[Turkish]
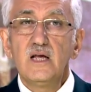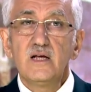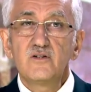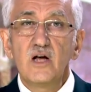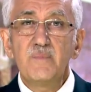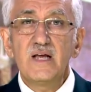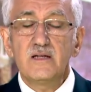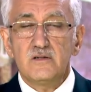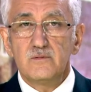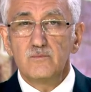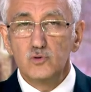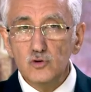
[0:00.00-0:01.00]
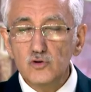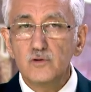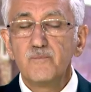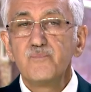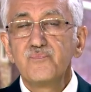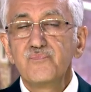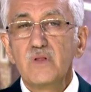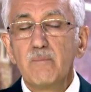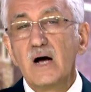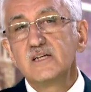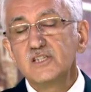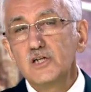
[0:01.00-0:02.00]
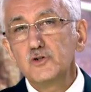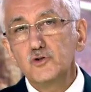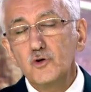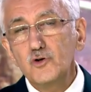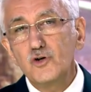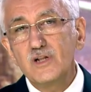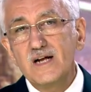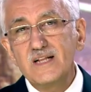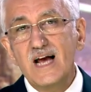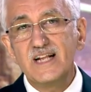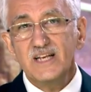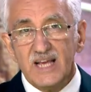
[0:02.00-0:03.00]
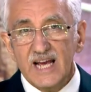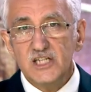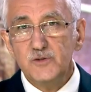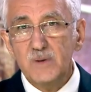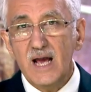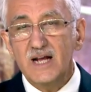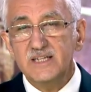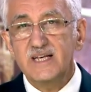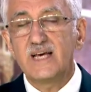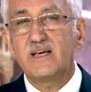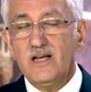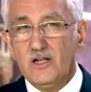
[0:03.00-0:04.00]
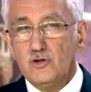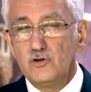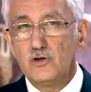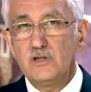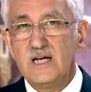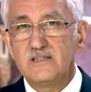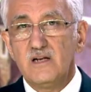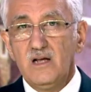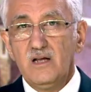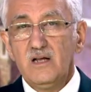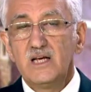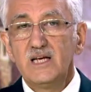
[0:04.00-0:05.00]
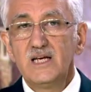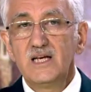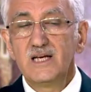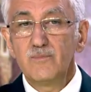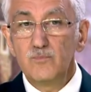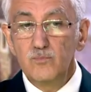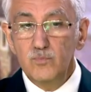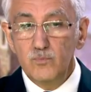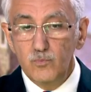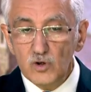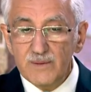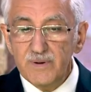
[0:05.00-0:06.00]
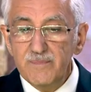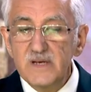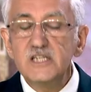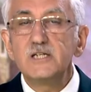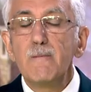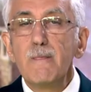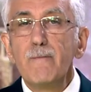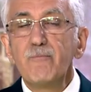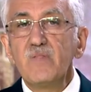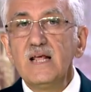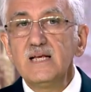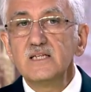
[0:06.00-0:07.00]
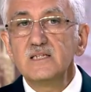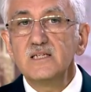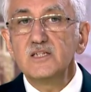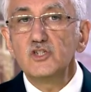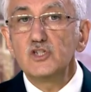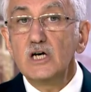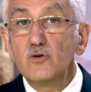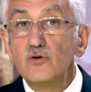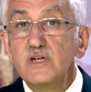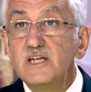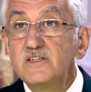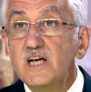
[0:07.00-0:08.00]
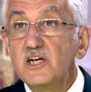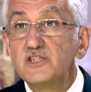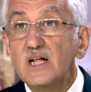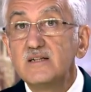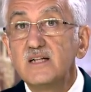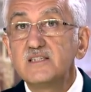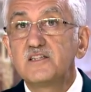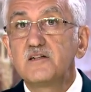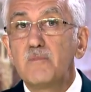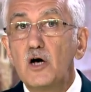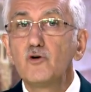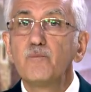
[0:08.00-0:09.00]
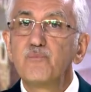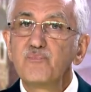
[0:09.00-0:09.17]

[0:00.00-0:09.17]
Tabii bunun bazıları soruyorlar yani genç bir erkek diyorlar e, bu gibi bir e, zaruri ihtiyaçtan nasıl mahrum?